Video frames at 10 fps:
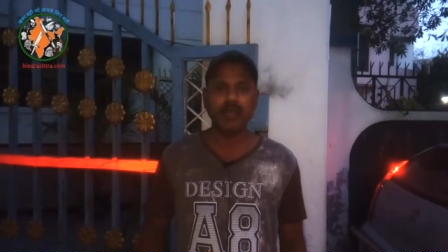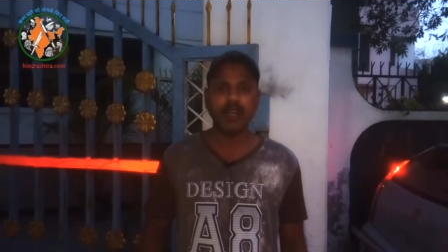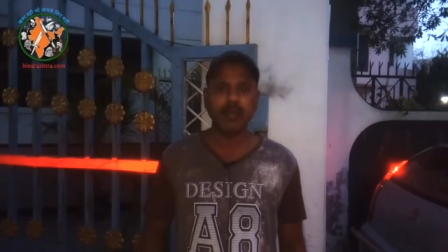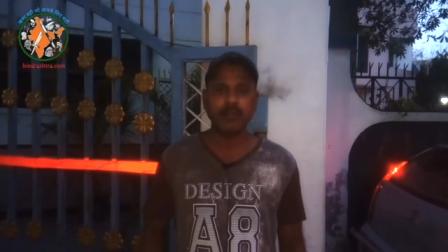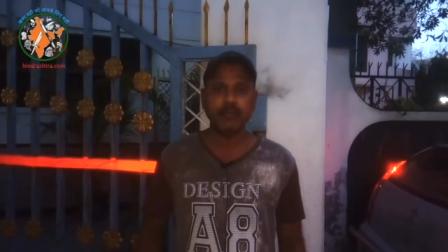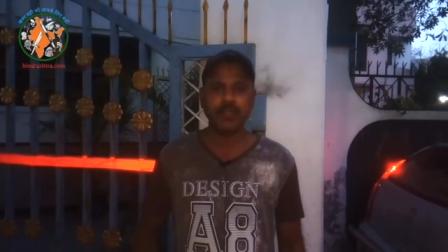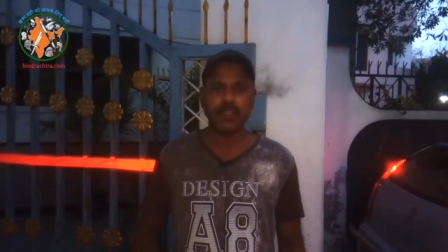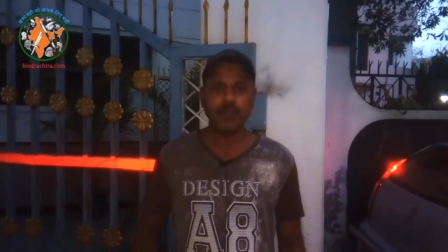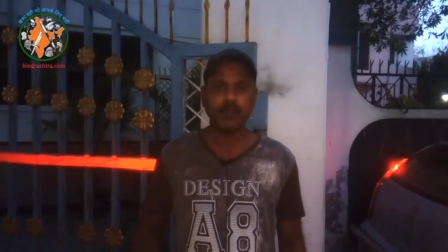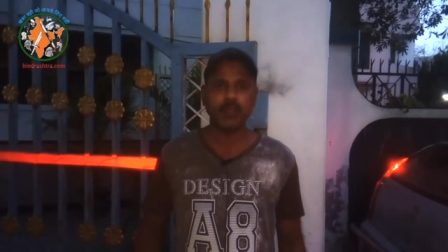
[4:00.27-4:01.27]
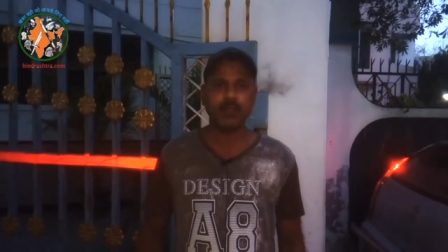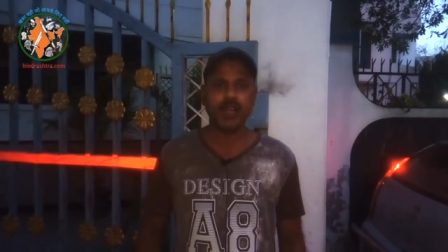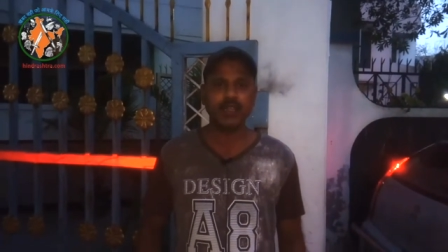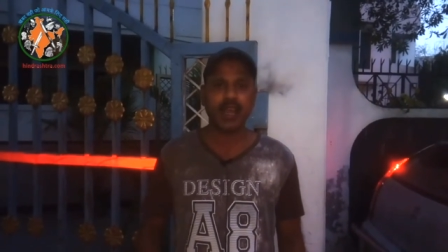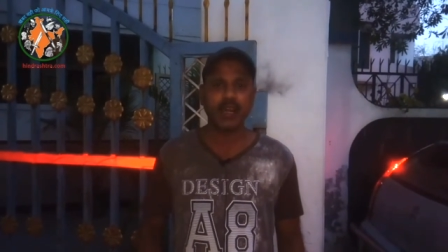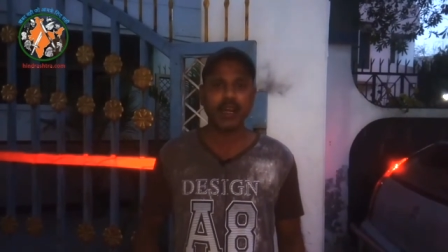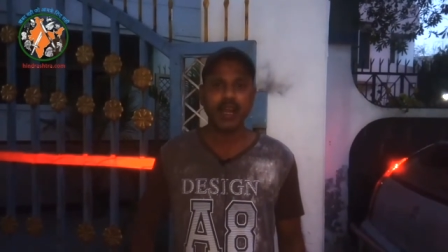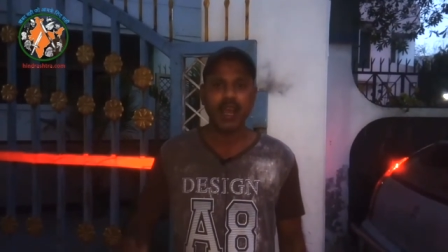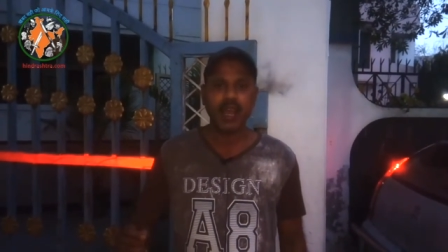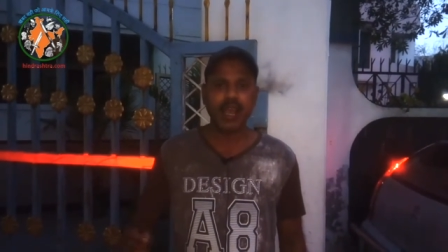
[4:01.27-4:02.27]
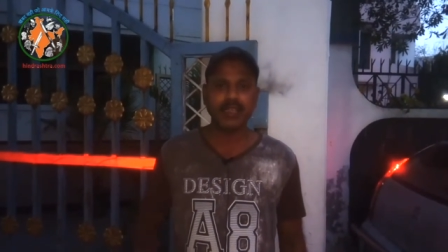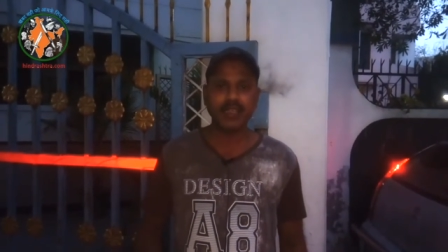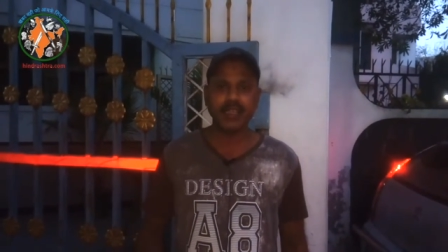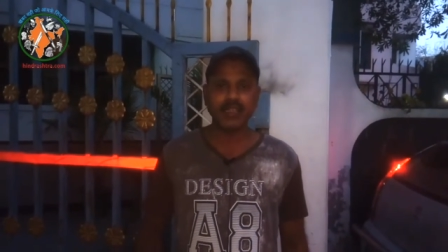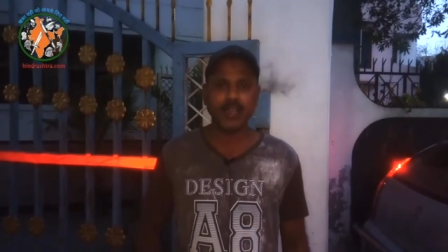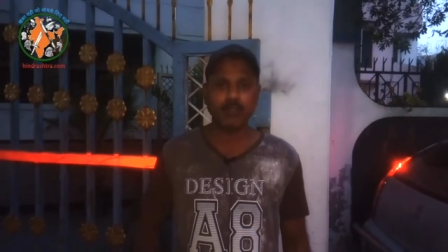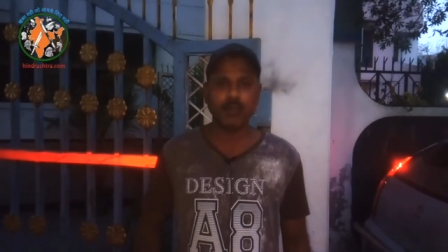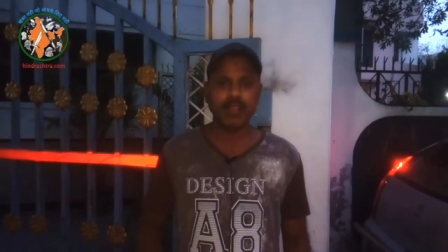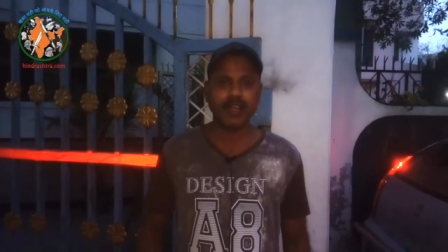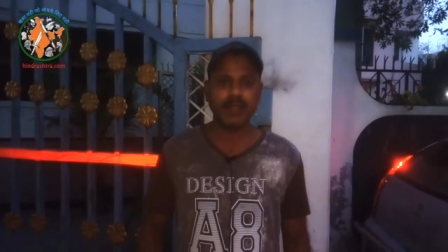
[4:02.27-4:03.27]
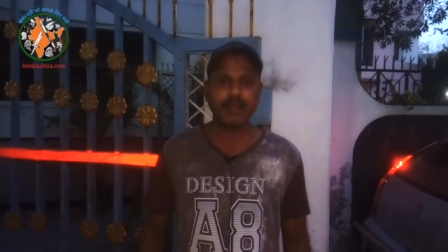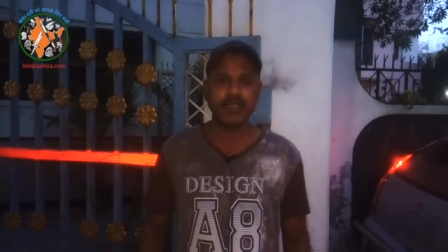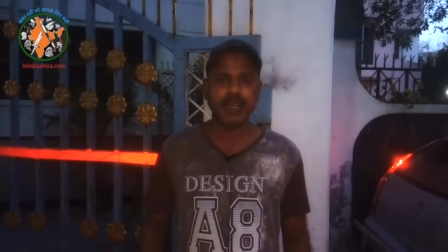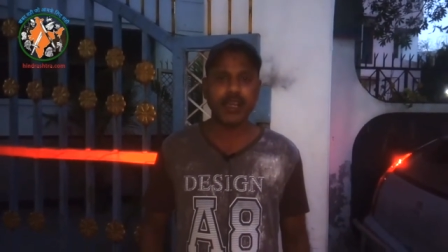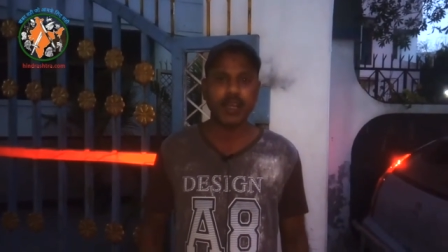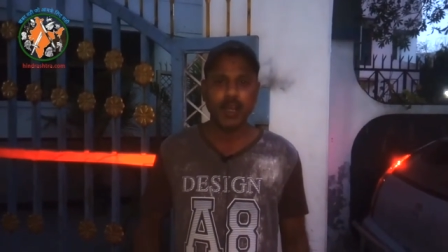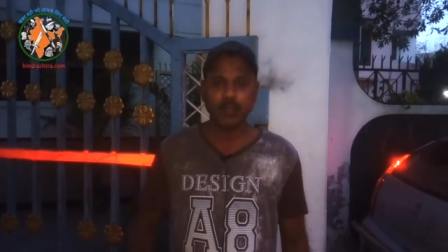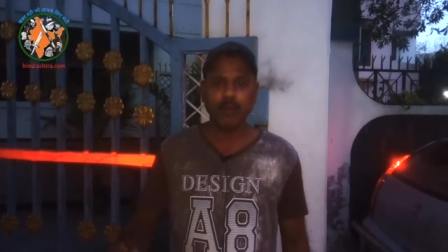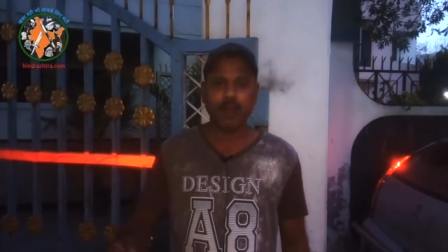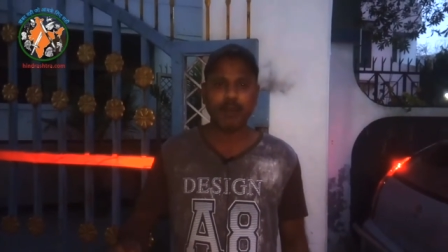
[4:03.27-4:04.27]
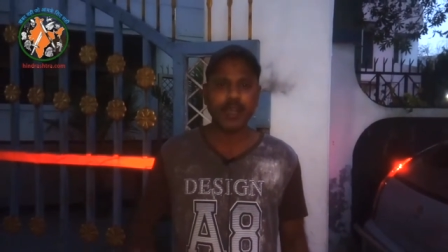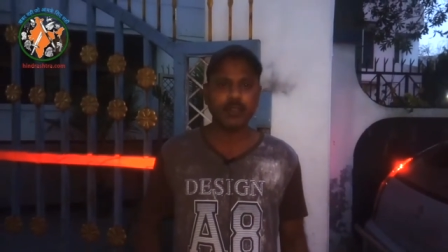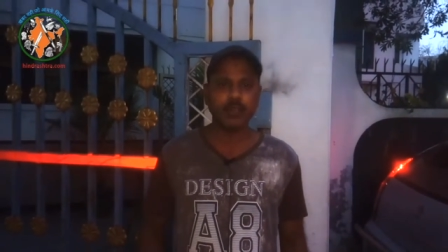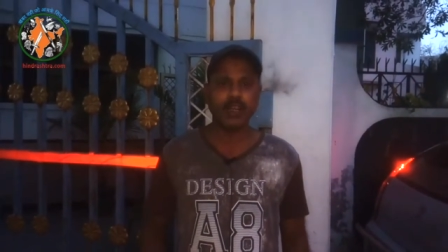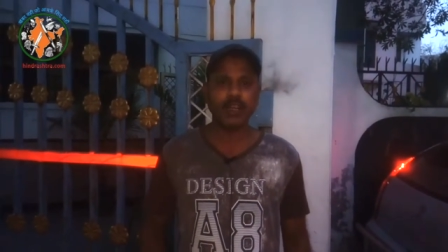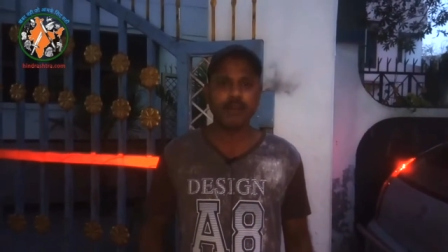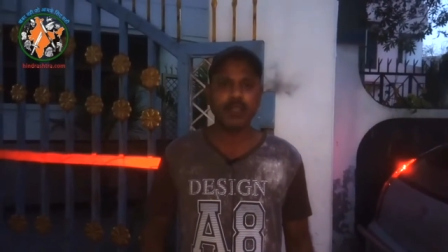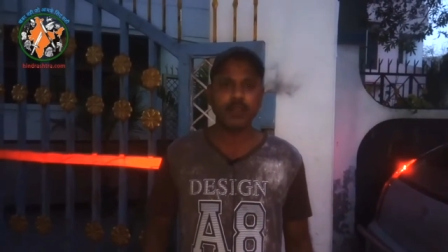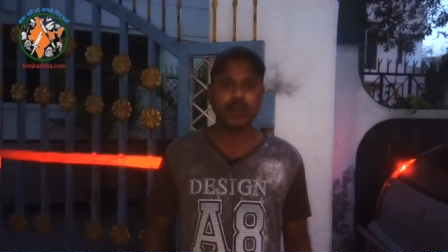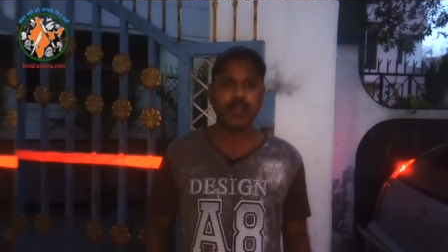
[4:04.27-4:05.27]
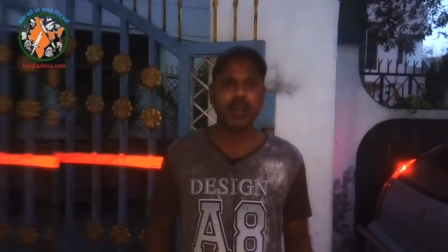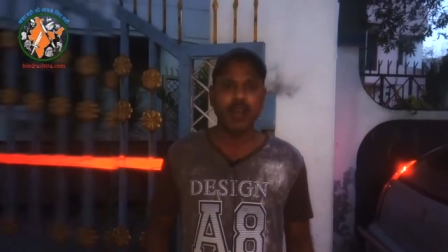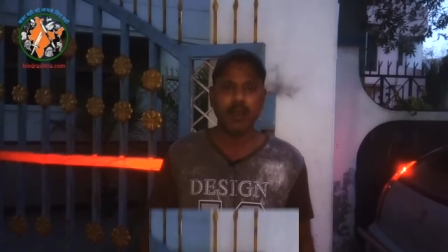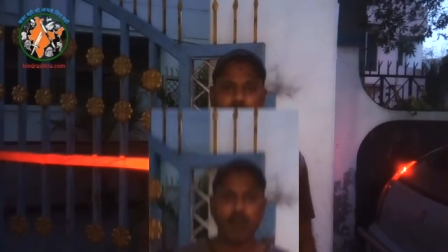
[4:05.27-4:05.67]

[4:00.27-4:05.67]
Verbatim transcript: खिलाएंगे कम से कम चटनी रोटी तो खिला देंगे अगर ऐसा देश का चौकीदार के मज़े हैं तो हमारे चौकीदार के मज़े क्यों नहीं